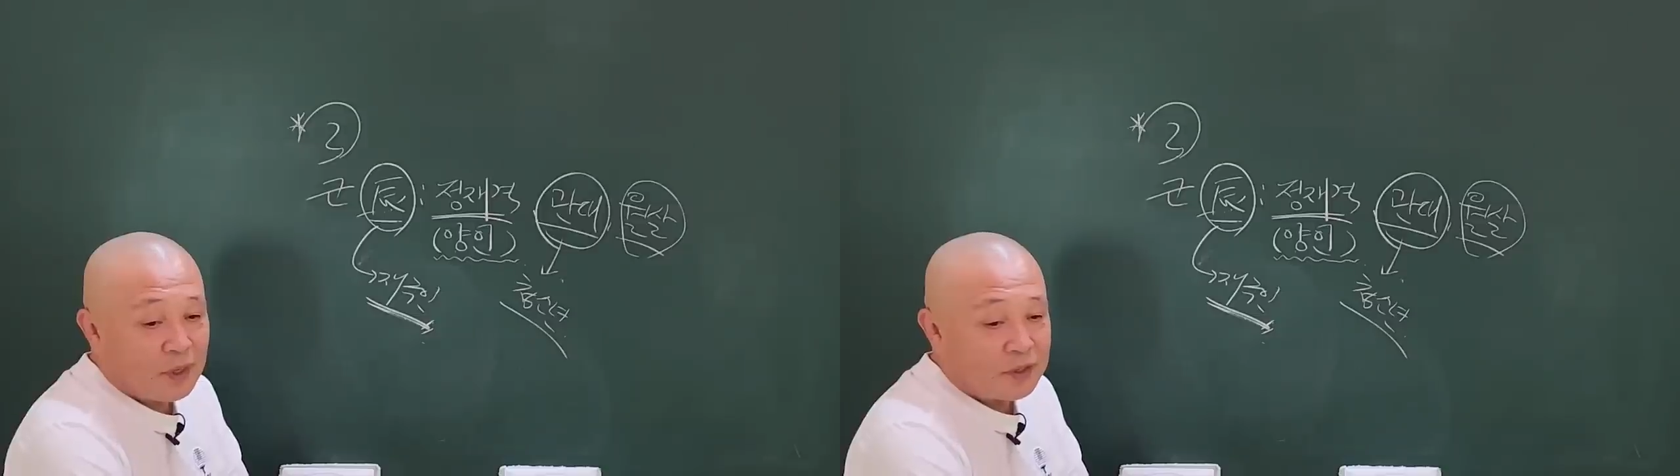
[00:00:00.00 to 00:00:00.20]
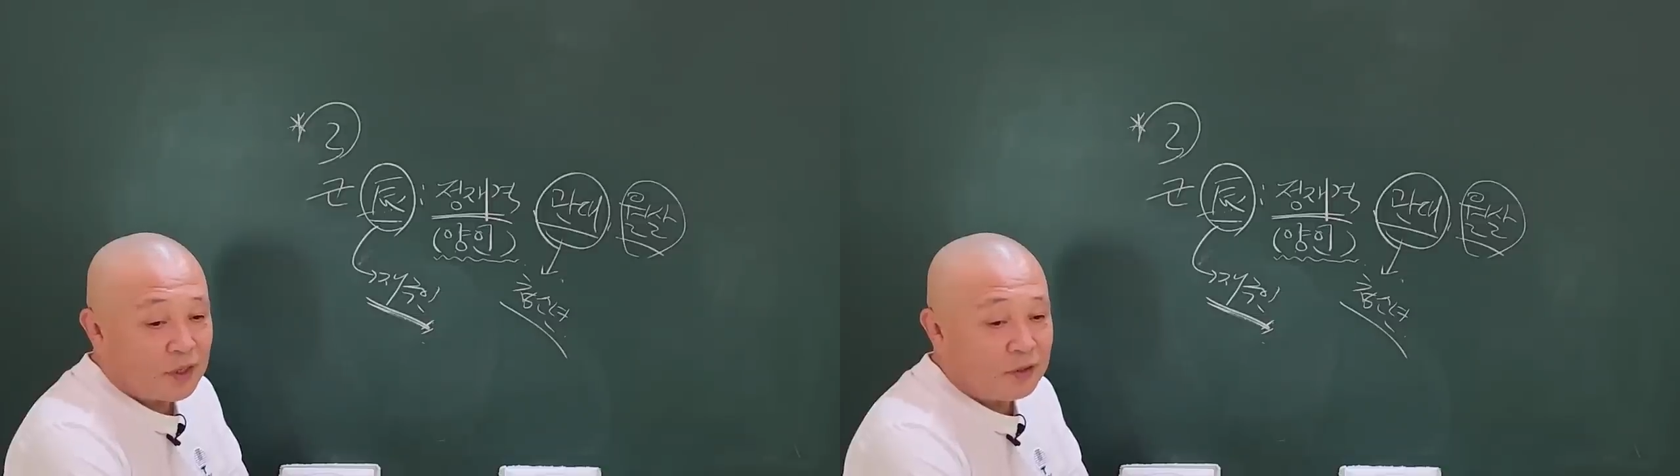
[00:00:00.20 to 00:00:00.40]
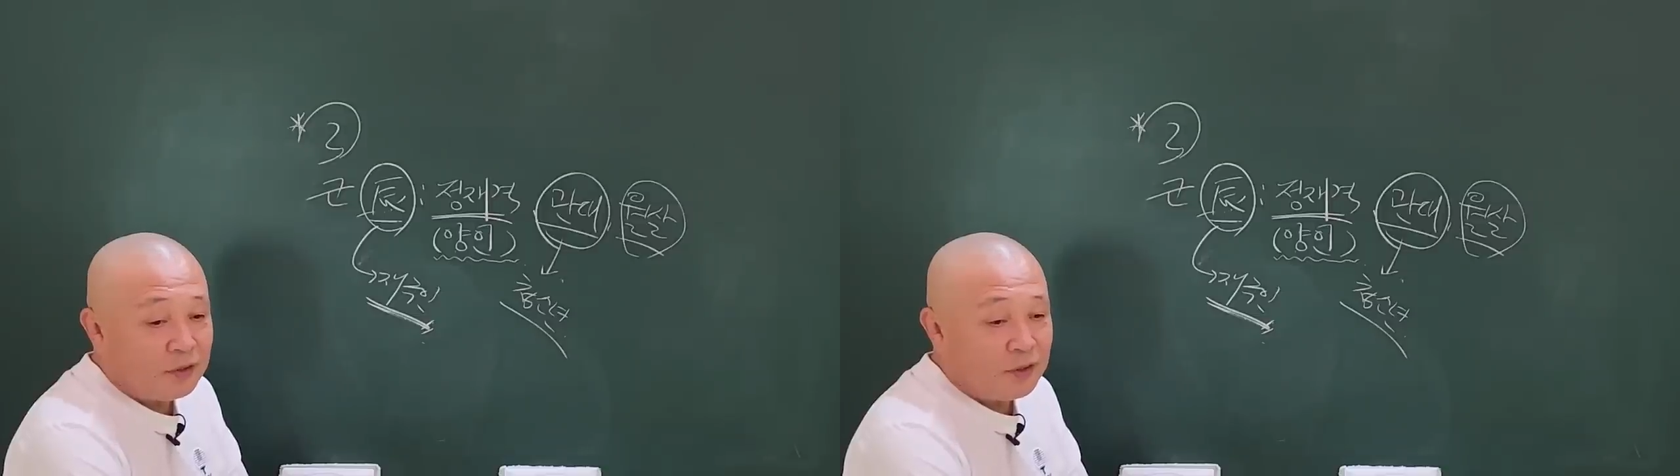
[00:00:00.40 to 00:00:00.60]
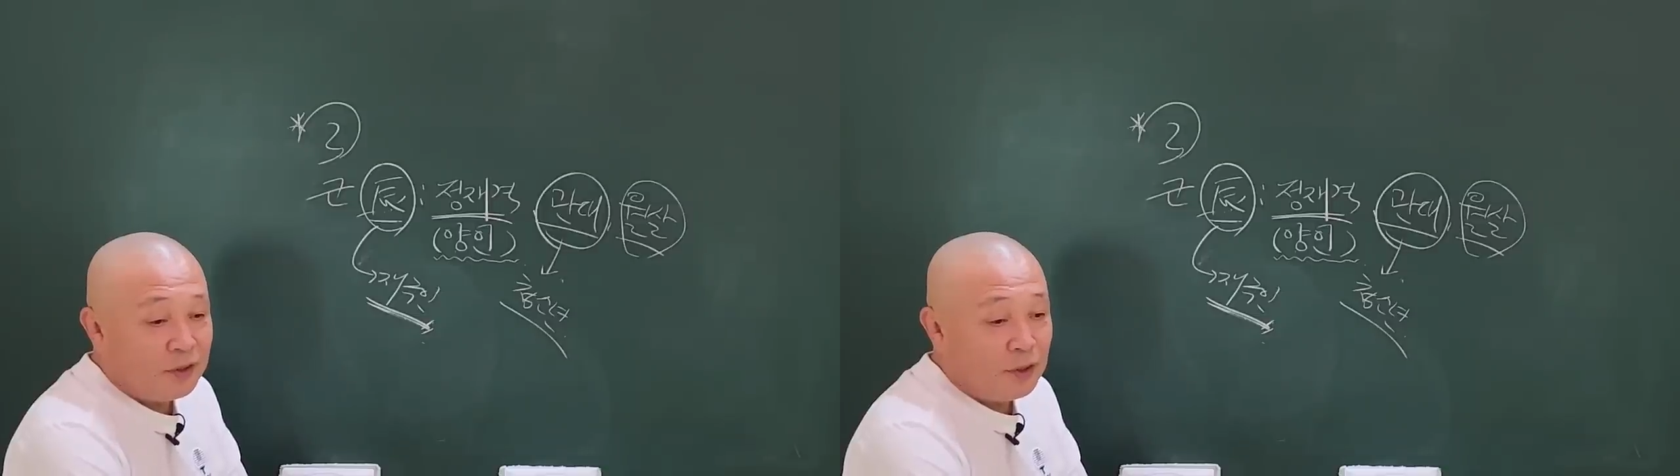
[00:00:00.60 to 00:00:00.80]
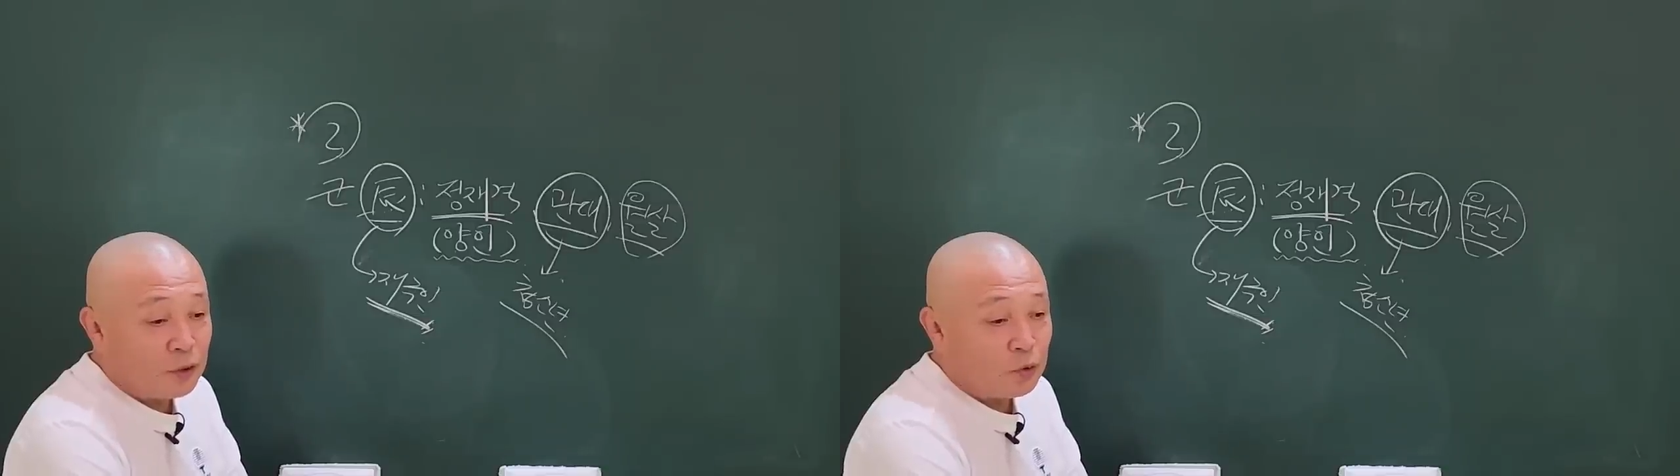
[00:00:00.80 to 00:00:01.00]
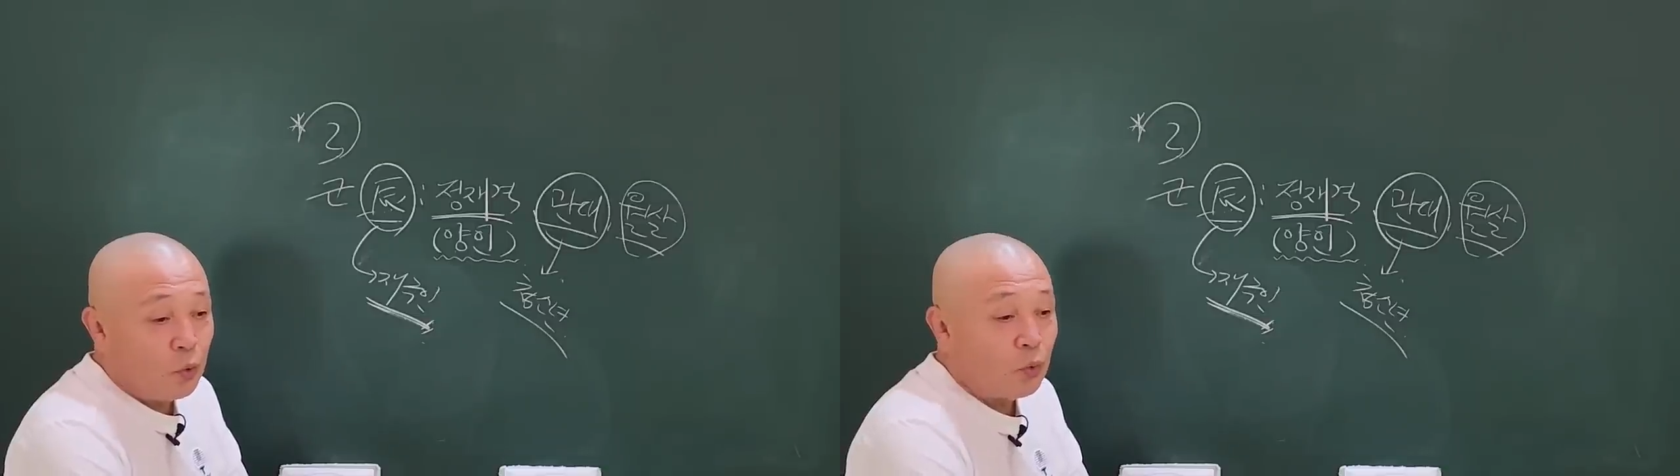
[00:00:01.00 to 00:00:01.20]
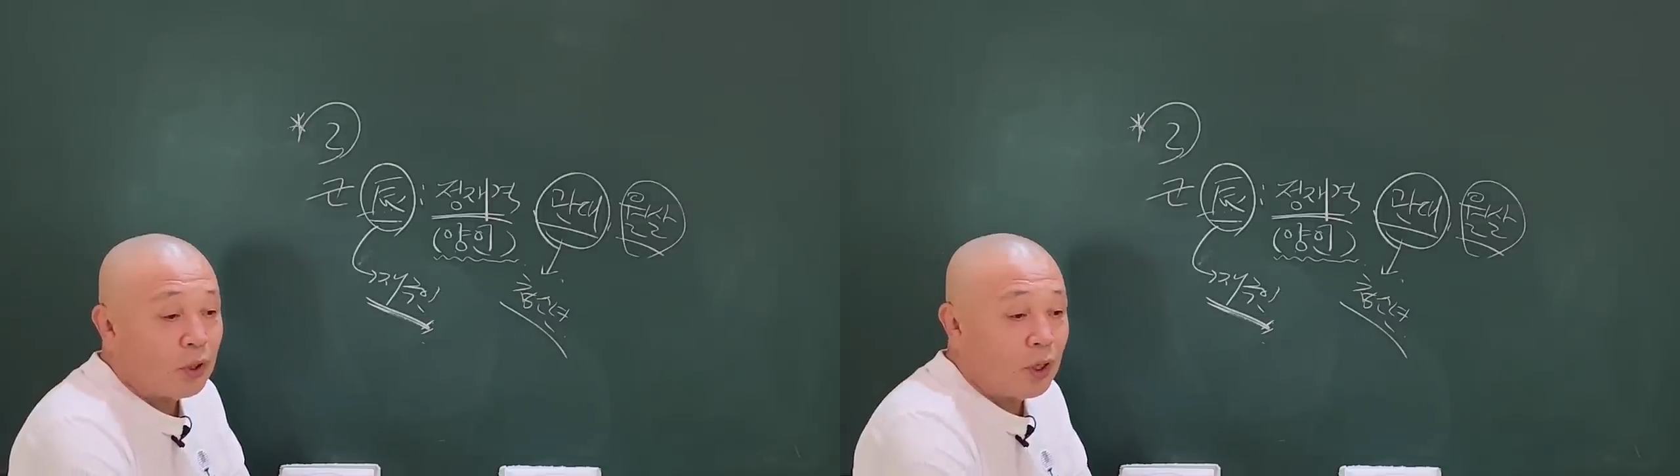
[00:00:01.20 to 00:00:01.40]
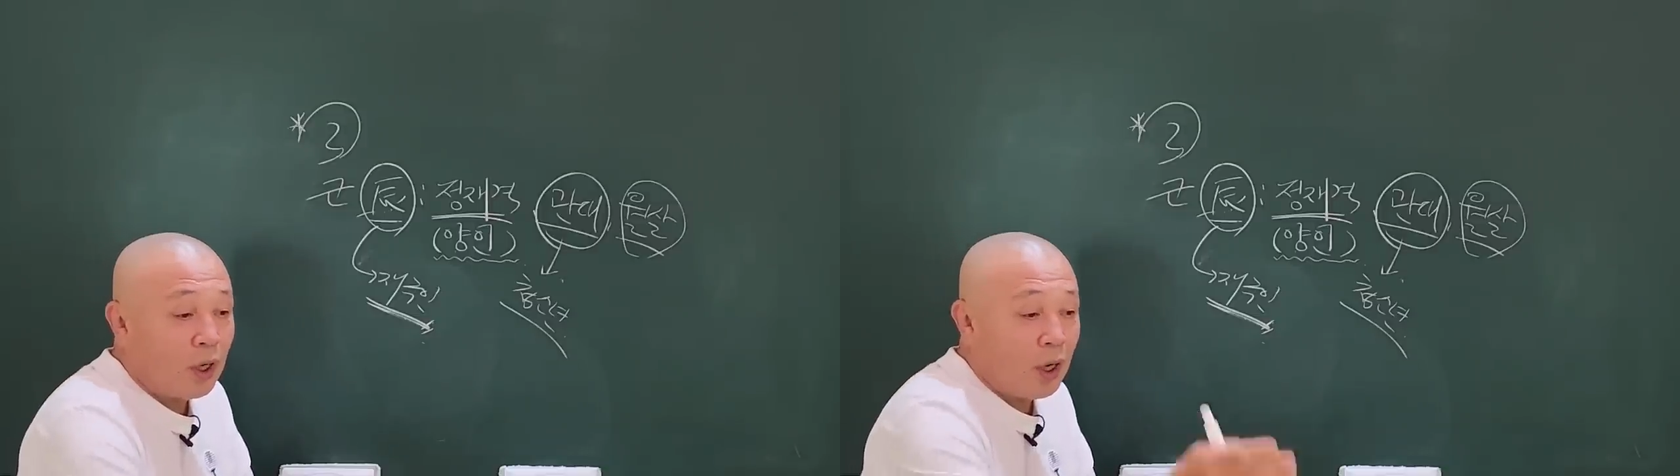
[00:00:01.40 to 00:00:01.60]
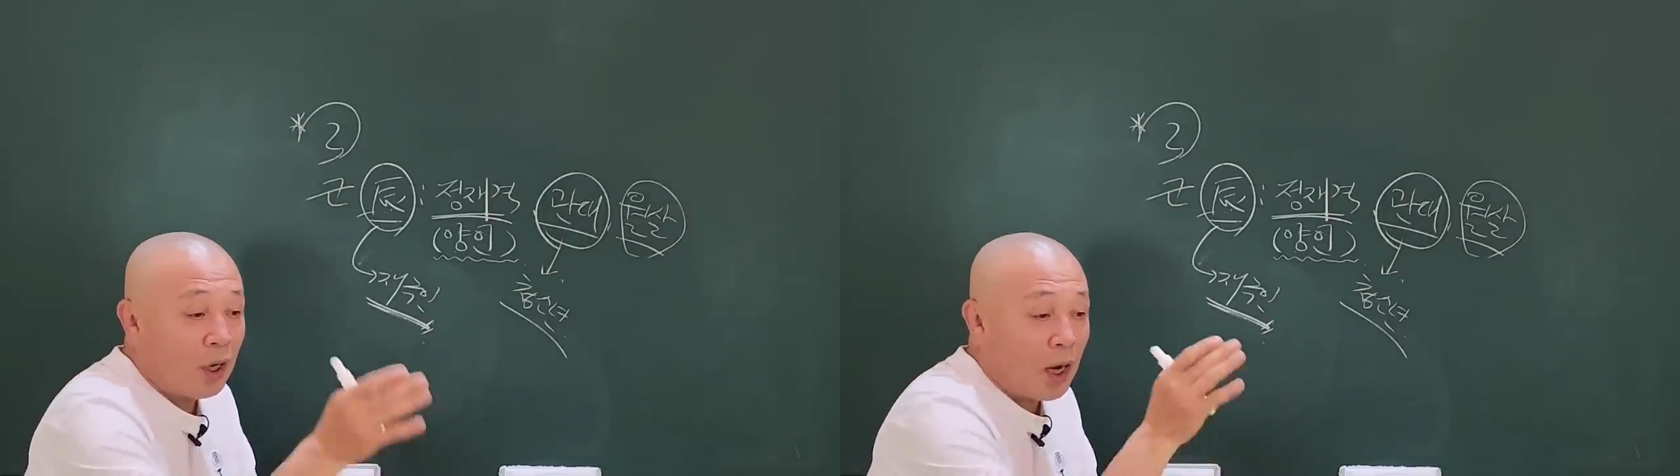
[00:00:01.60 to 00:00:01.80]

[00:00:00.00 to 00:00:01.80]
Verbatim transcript: 제거기니 좋게